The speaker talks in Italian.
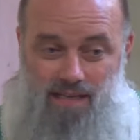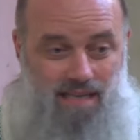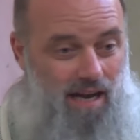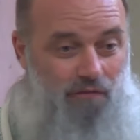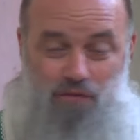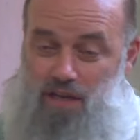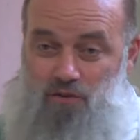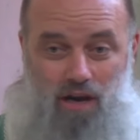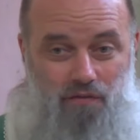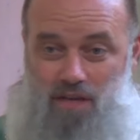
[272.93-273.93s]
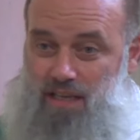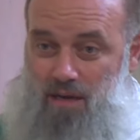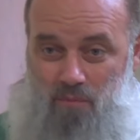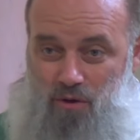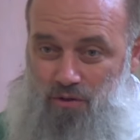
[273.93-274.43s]
sarà fino alla fine
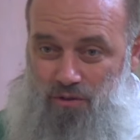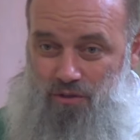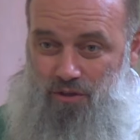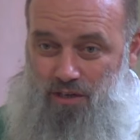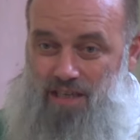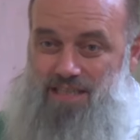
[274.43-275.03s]
del mondo,